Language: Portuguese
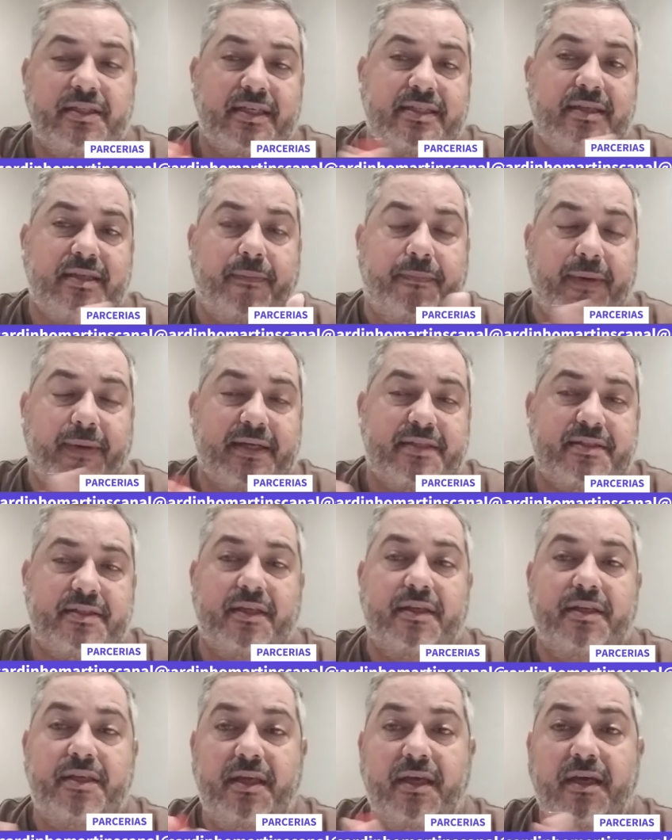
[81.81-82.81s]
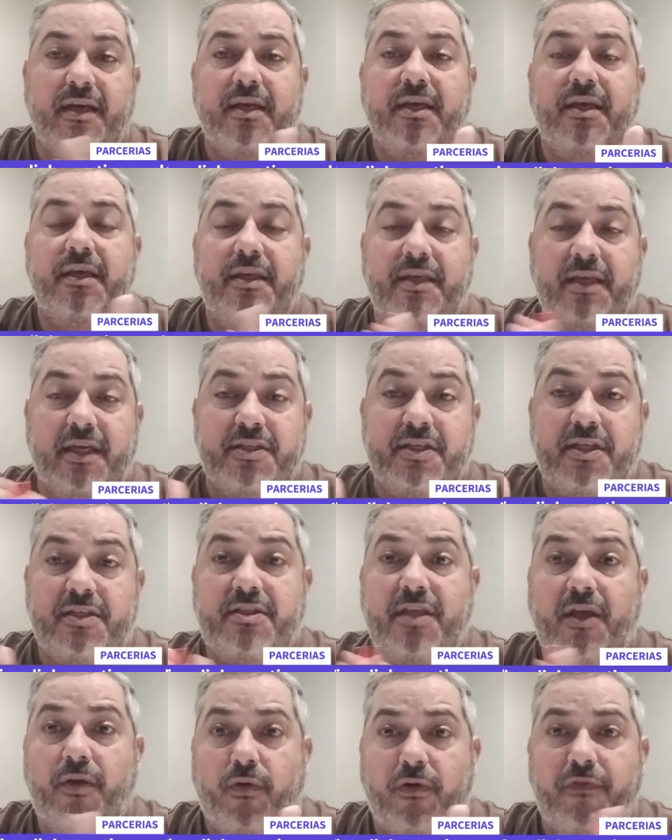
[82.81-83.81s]
dessa parceria e a gente
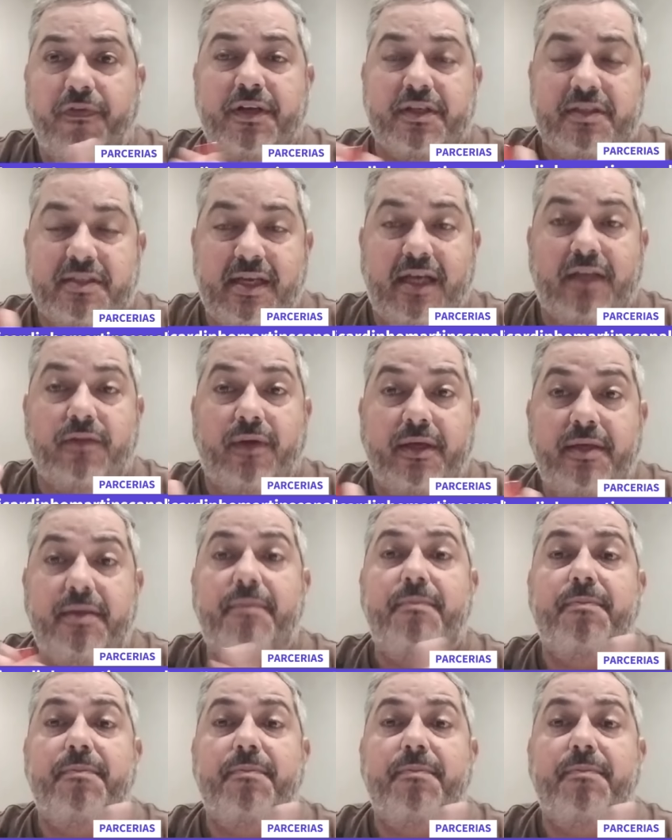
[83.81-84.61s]
tem conversado aí.